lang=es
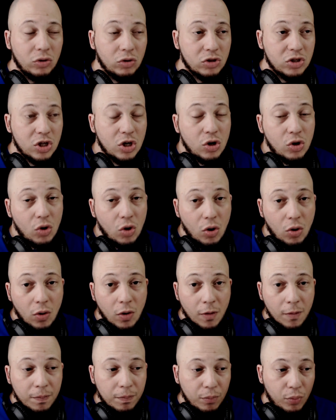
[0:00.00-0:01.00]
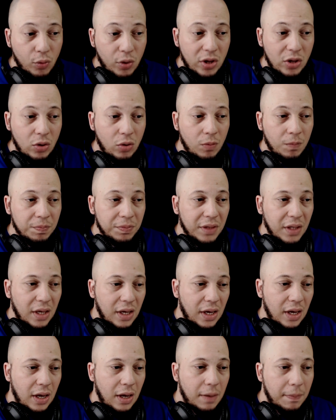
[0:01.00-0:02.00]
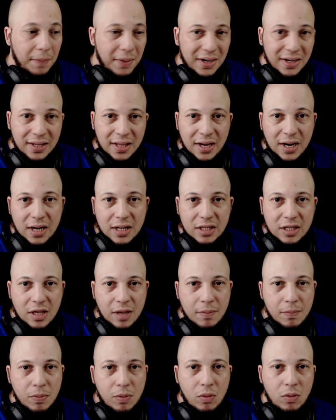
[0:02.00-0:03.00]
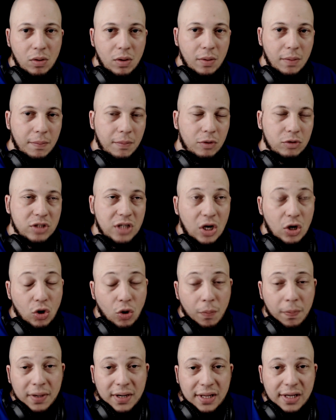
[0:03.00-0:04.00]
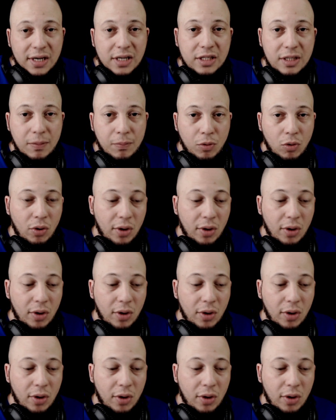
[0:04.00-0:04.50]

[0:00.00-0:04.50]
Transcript: Entonces no puedo perder el tiempo o sea, no perder el tiempo.